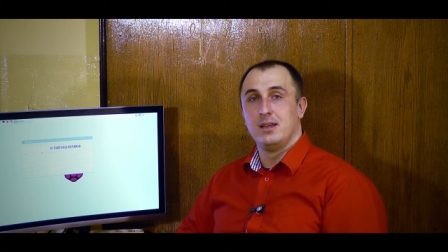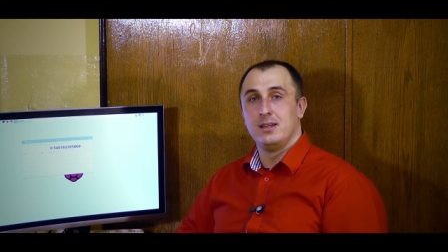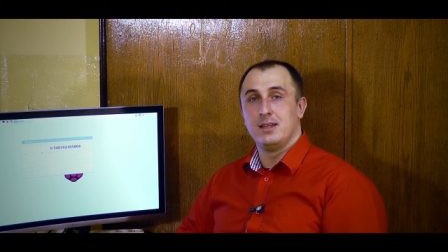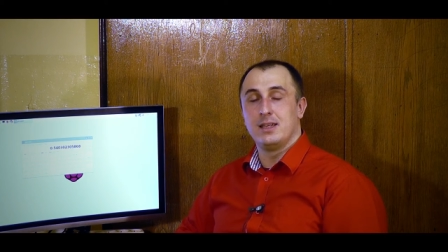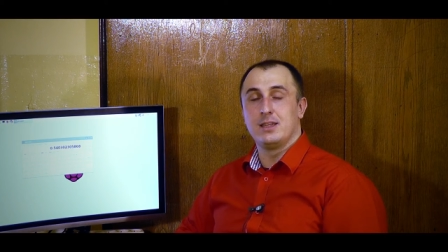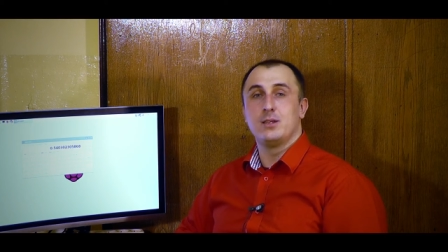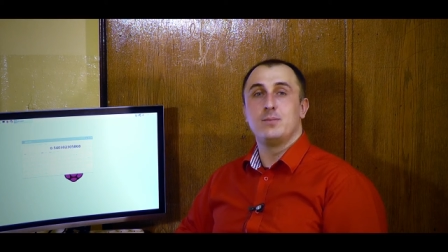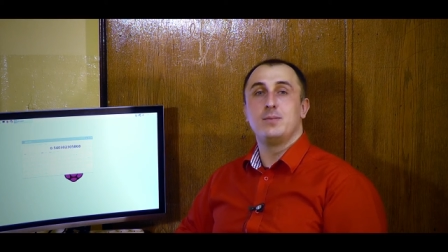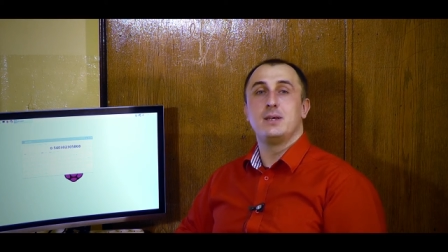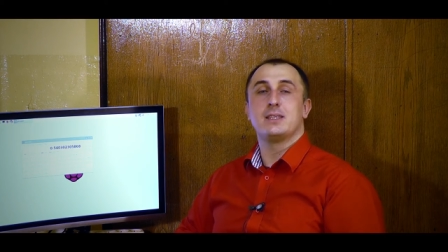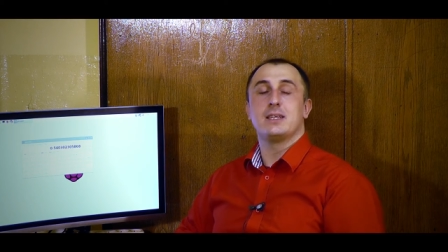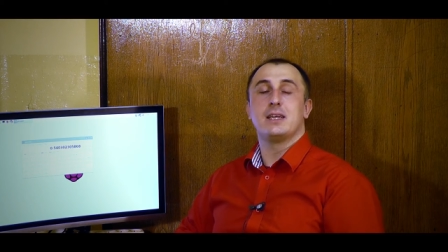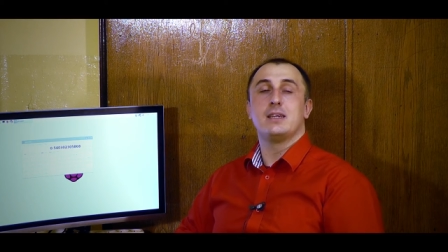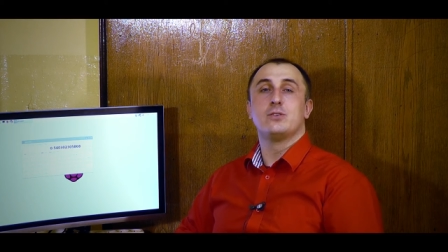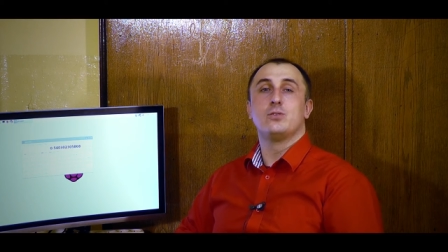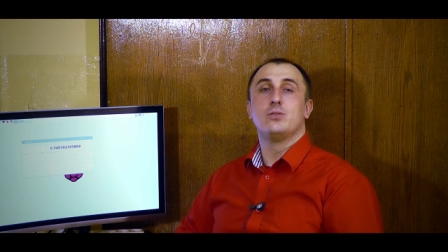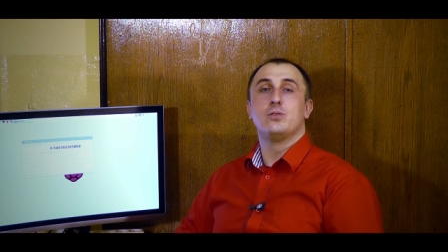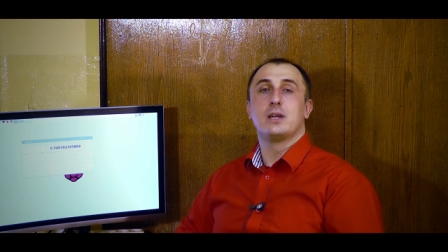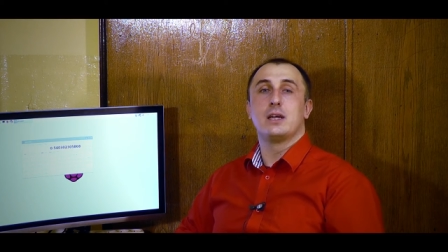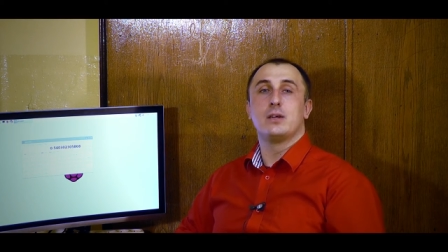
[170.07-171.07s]
Natomiast
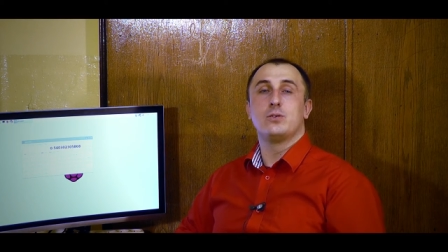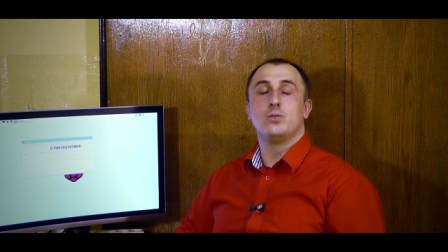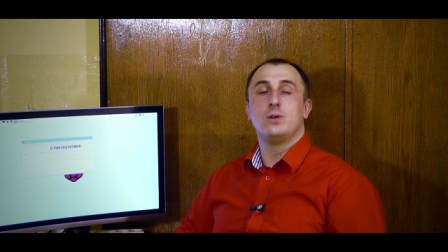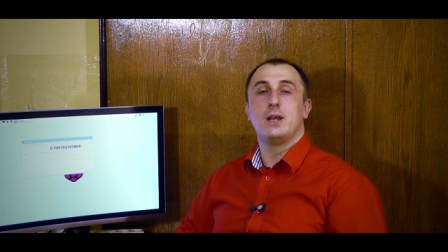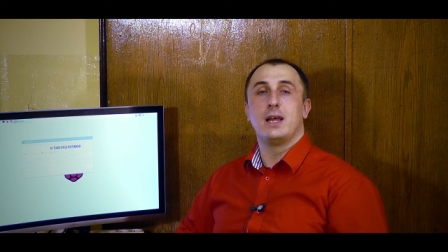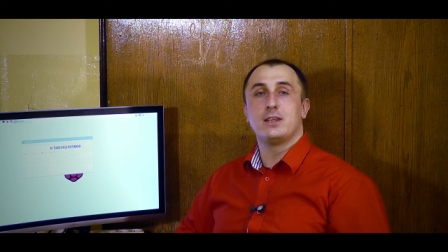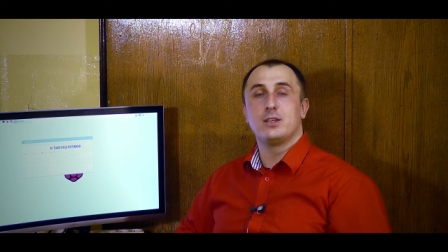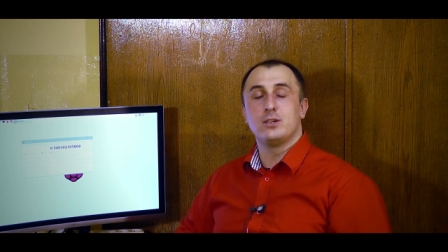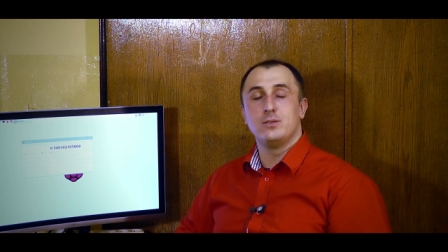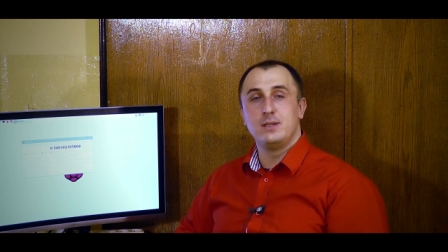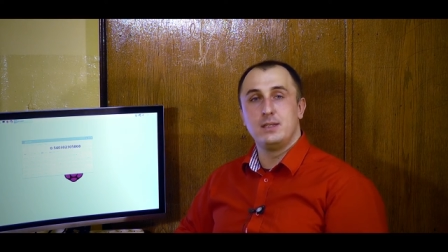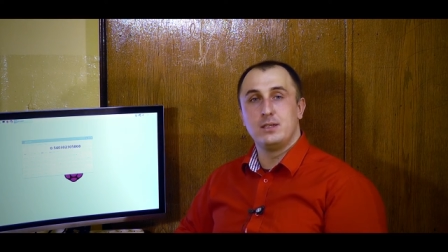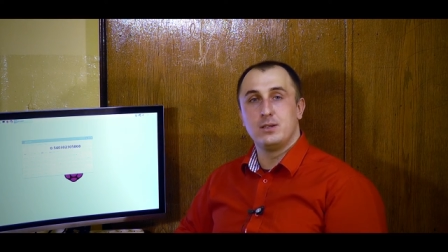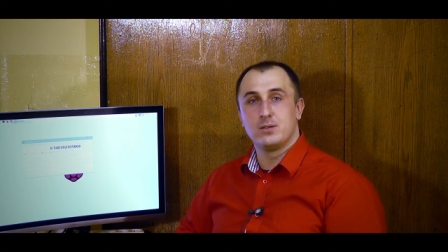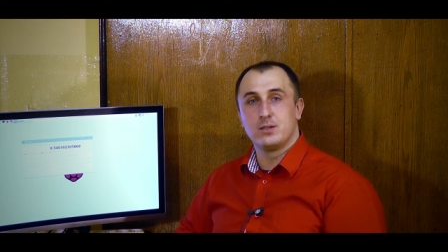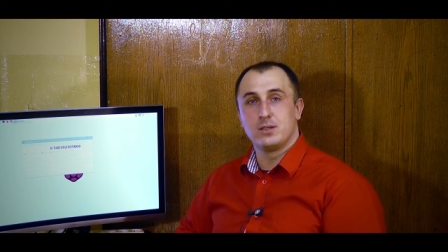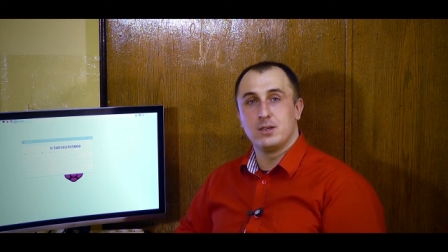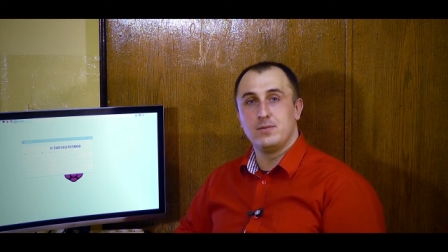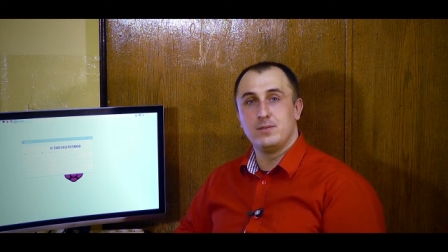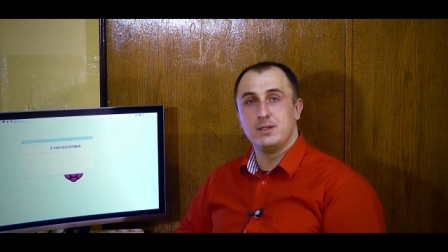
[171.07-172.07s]
kalkulator
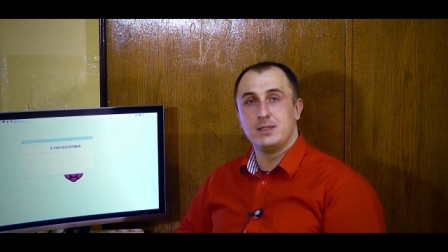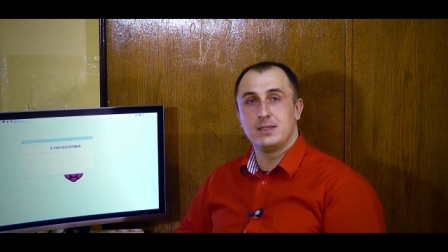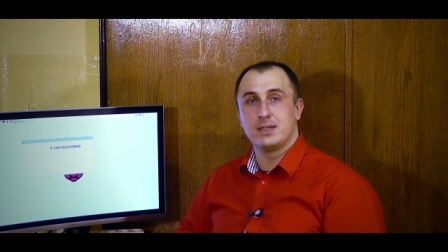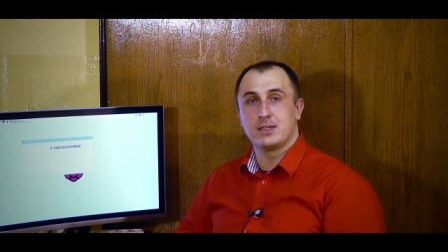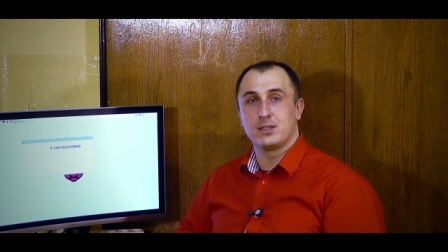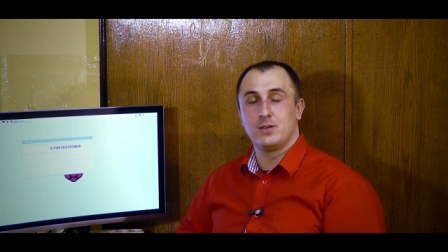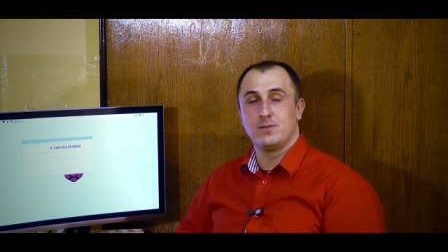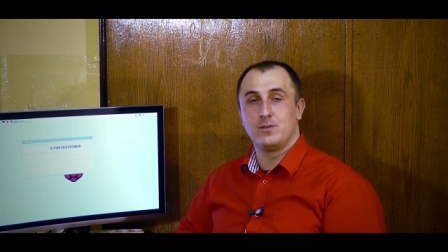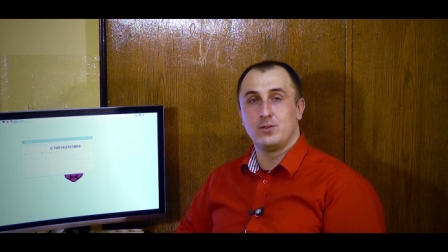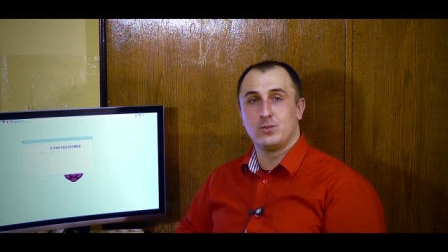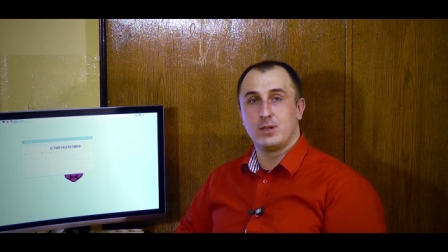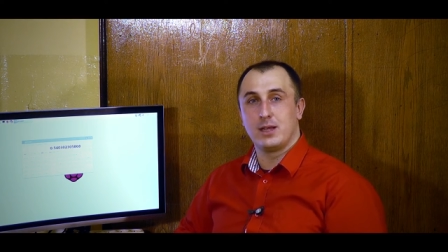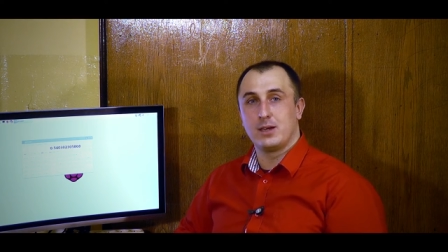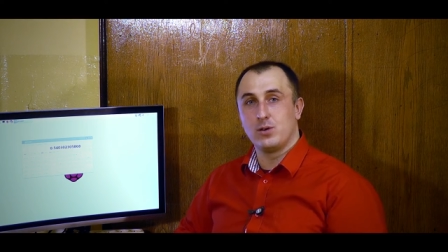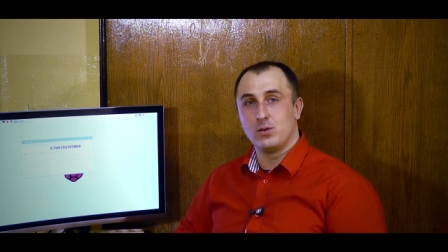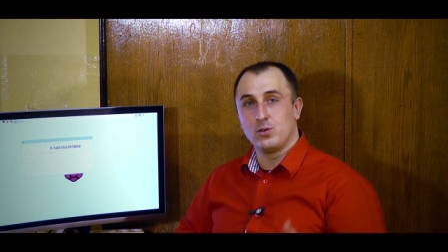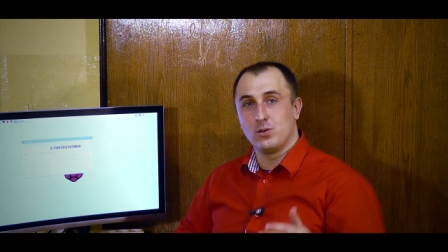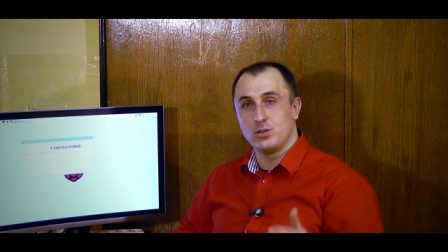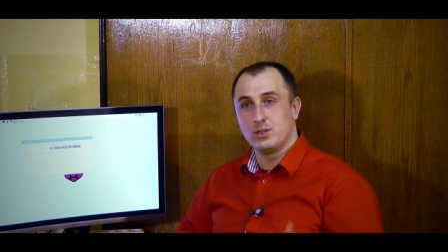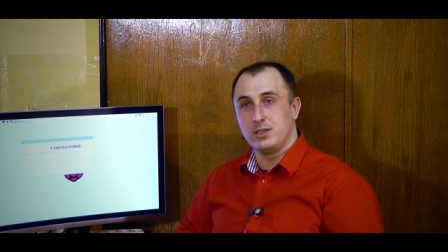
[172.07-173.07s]
Windowsowy traktował to
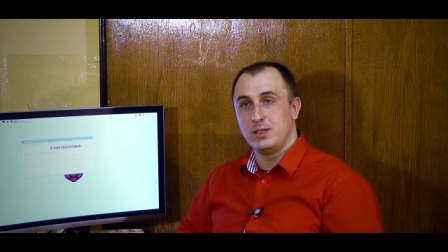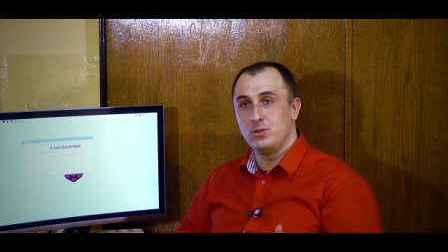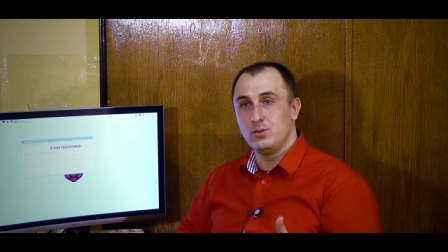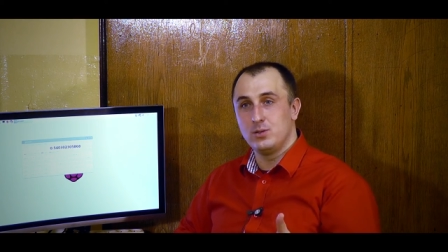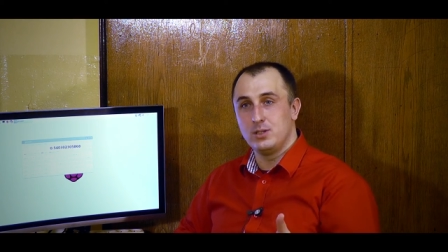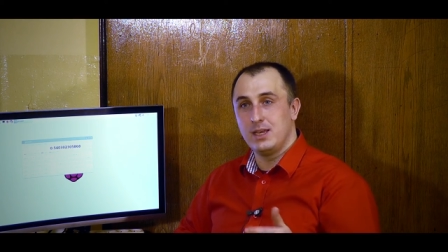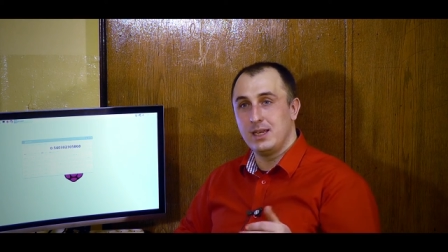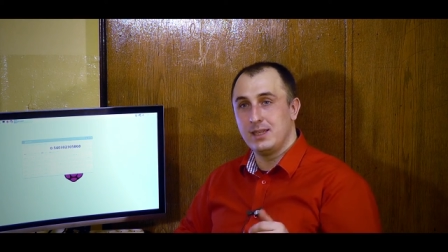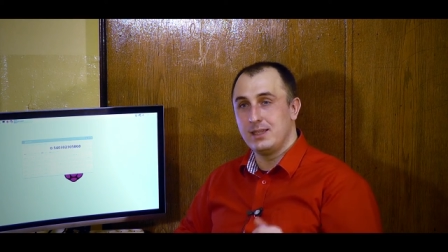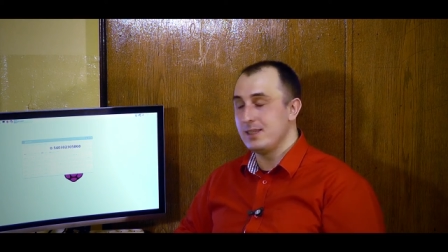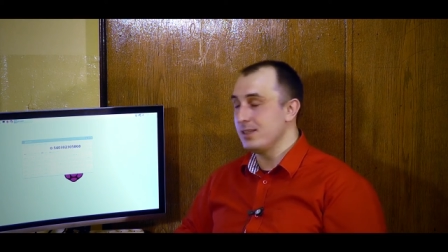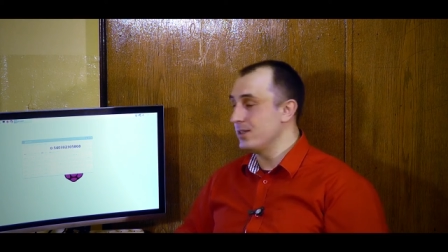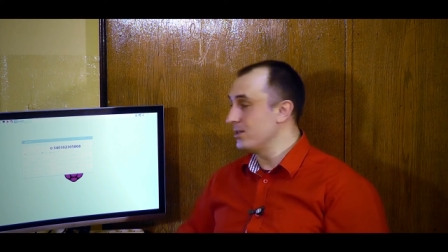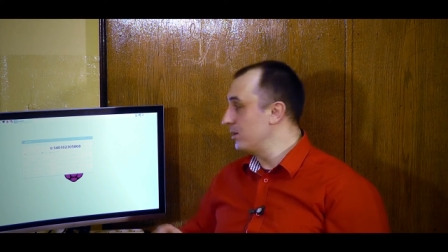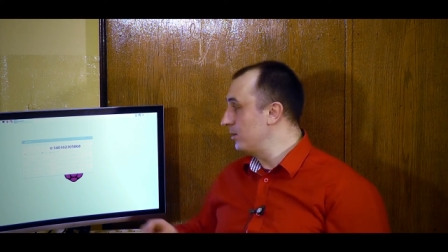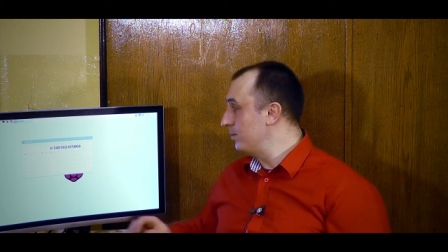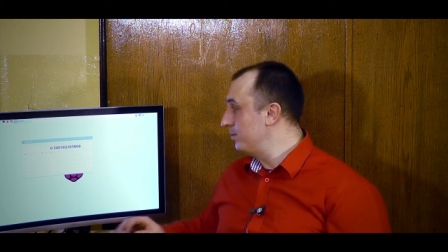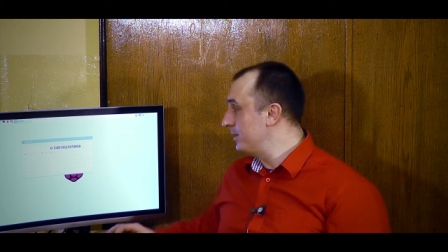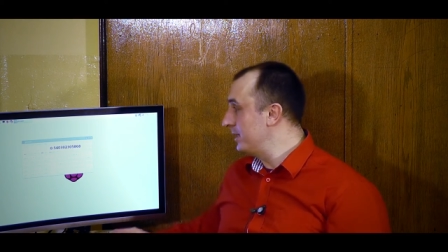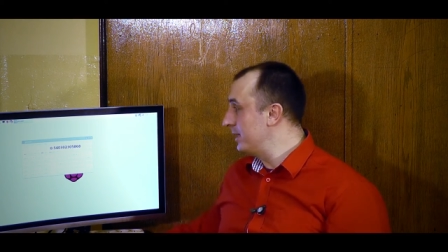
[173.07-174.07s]
jako cosinus 1
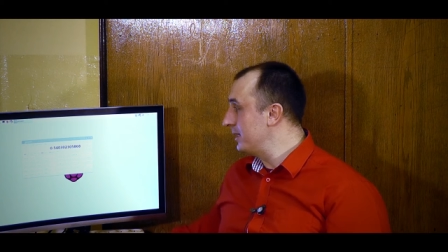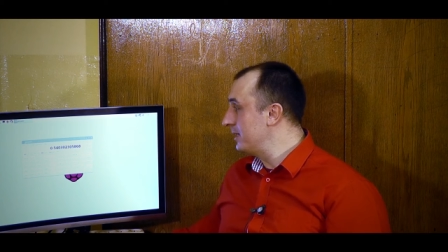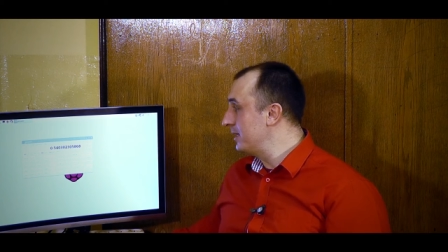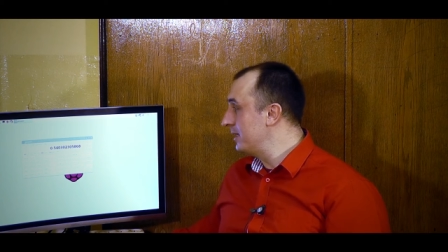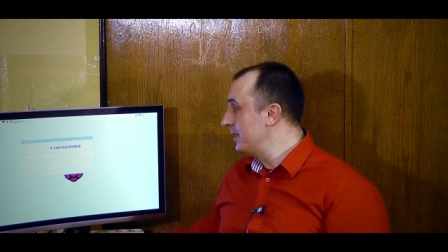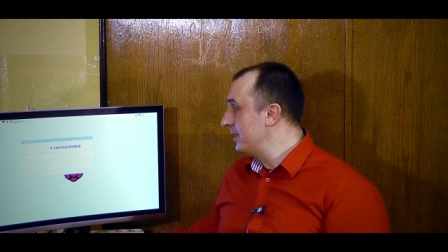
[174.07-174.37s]
stopień.